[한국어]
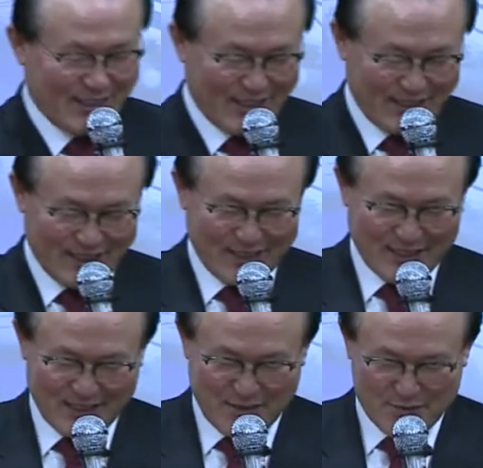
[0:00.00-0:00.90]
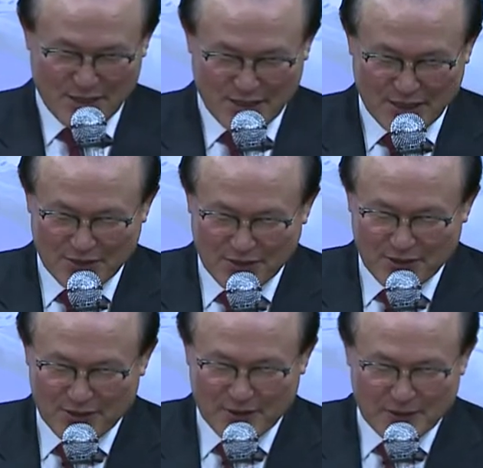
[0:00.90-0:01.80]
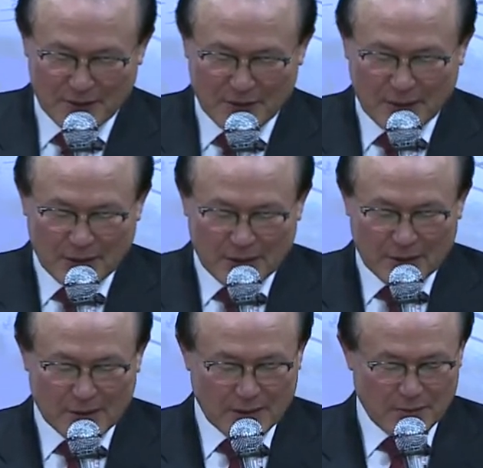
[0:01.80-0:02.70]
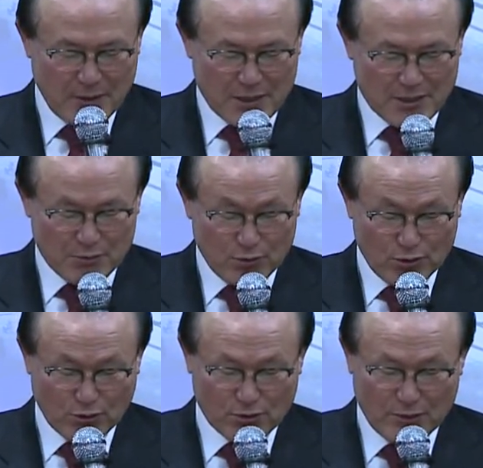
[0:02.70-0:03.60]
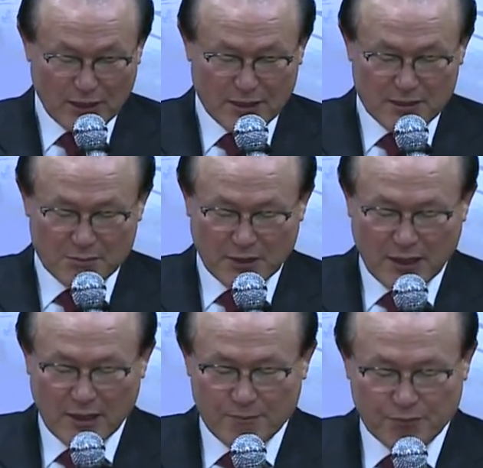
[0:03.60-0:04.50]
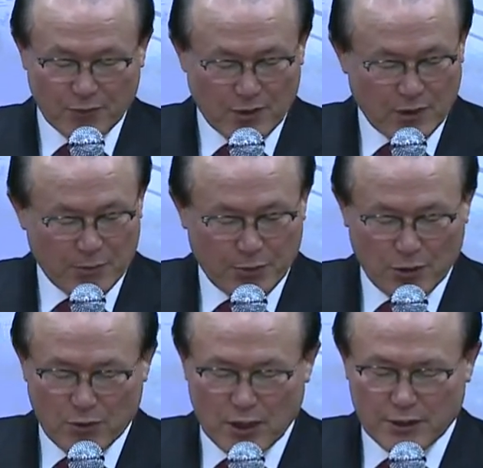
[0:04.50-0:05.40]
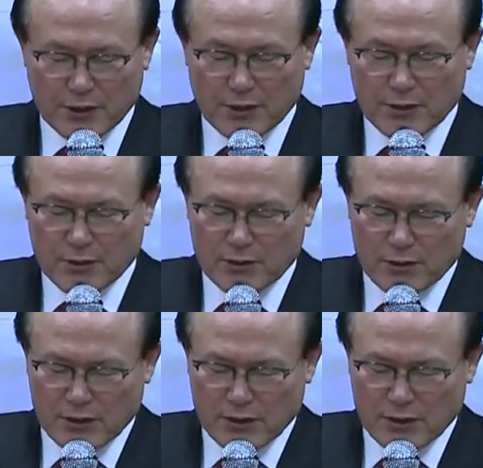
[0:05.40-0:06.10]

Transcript: 네, 감사드리고요. 에, 말씀 훈독 좀 하겠습니다. 에, 평화경